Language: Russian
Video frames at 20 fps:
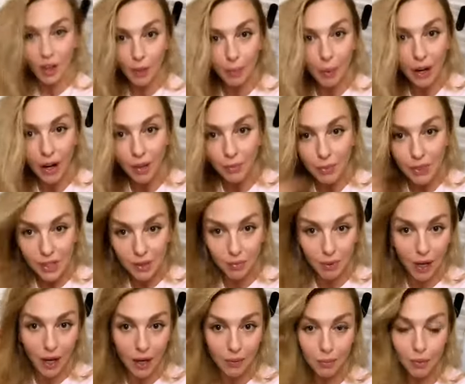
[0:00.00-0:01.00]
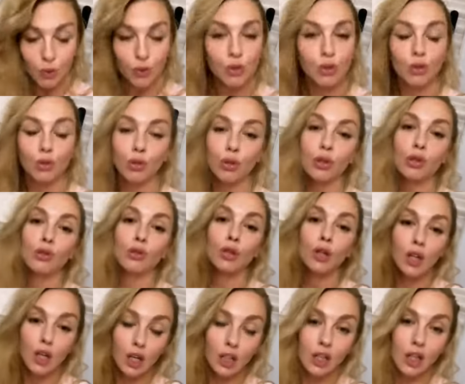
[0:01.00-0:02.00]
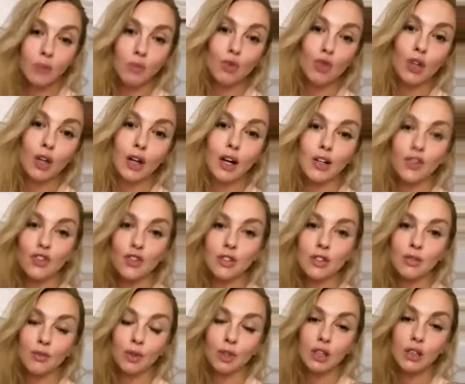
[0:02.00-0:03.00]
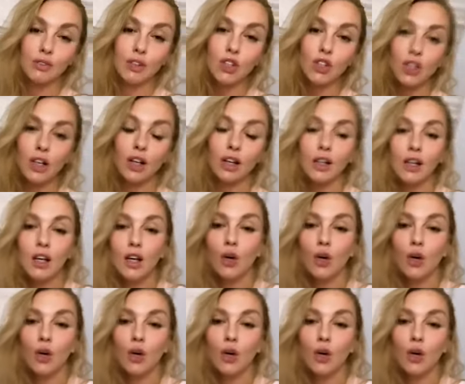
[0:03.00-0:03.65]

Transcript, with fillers: Пока мы собираем аудиторию, я немножко раньше сегодня вышла.